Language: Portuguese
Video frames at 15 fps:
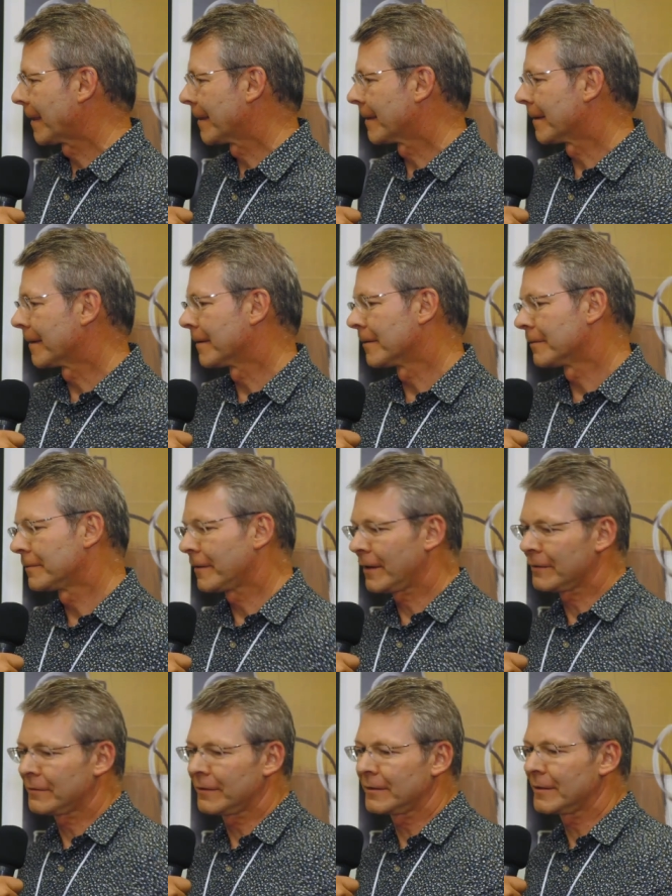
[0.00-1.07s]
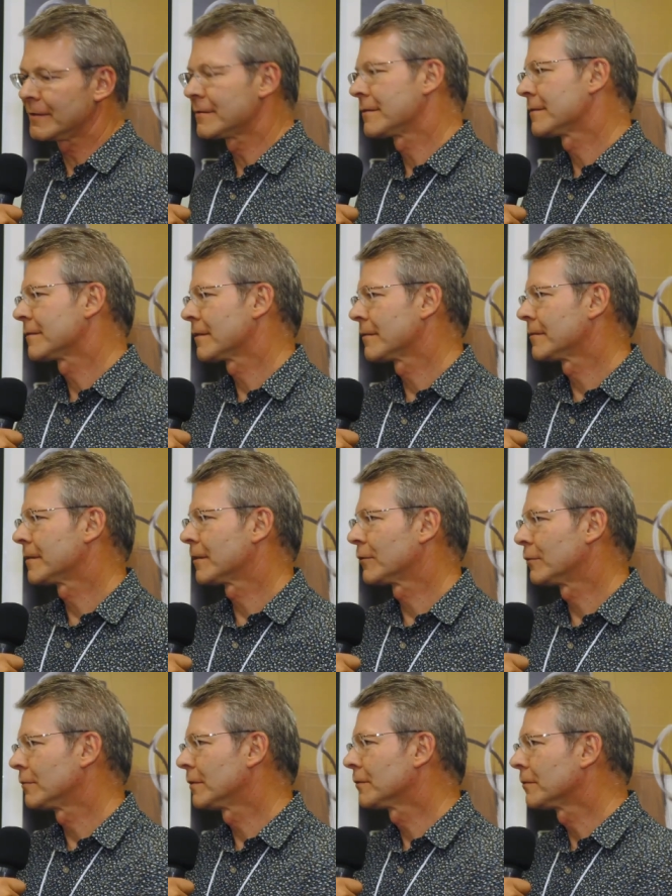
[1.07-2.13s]
É, eu faço a transição entre
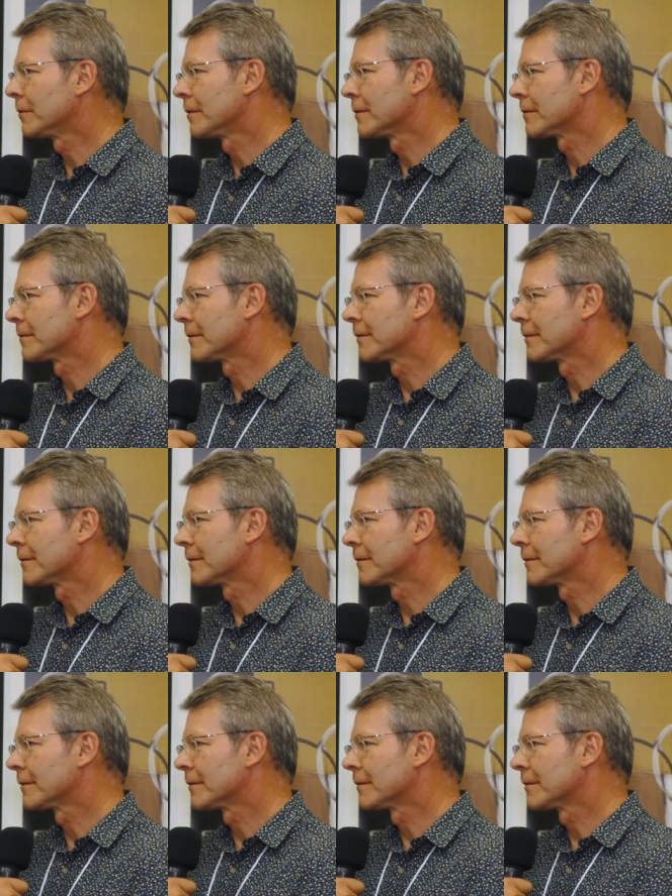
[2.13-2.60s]
as duas coisas,